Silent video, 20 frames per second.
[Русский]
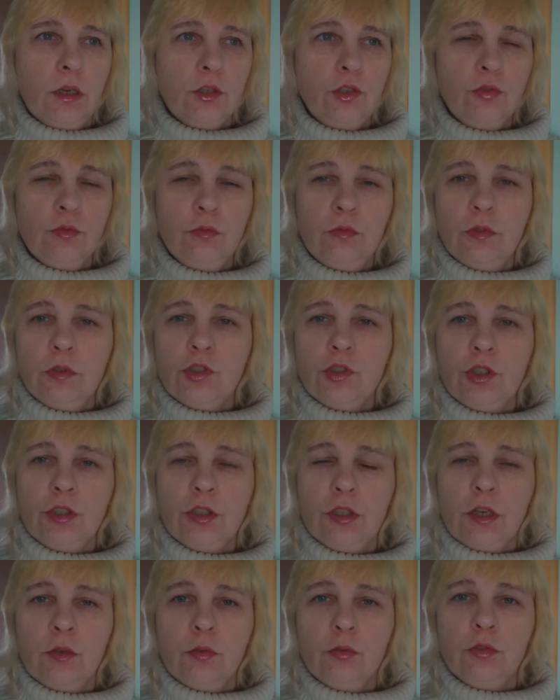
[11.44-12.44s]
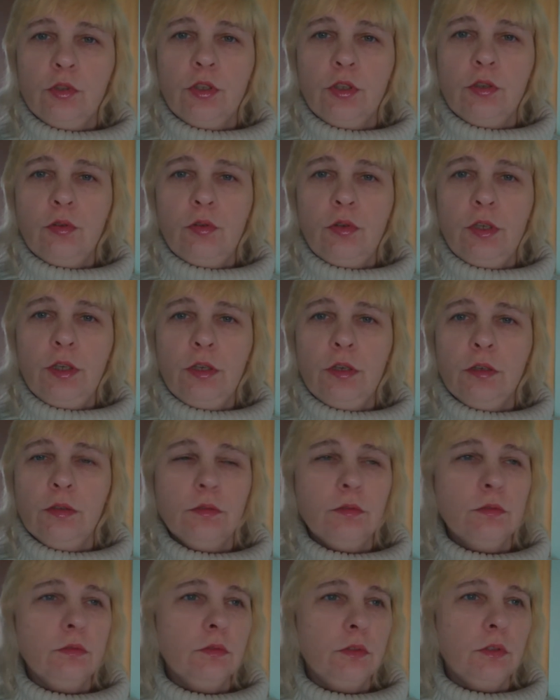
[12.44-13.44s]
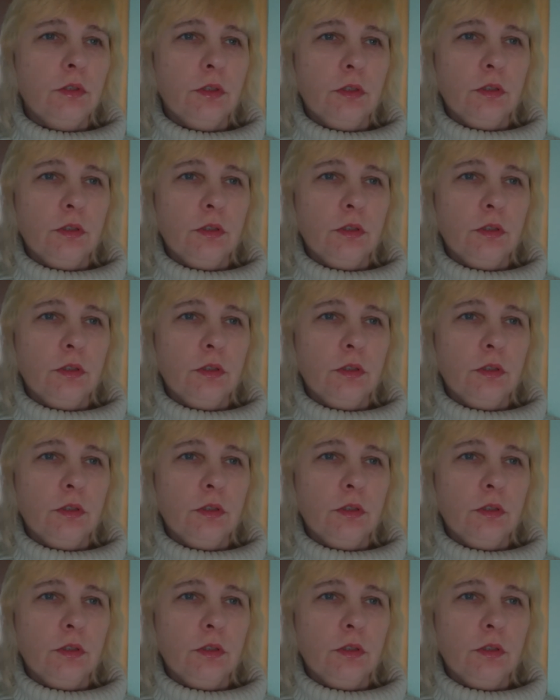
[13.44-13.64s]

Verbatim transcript: Я хочу выложить короткий ролик.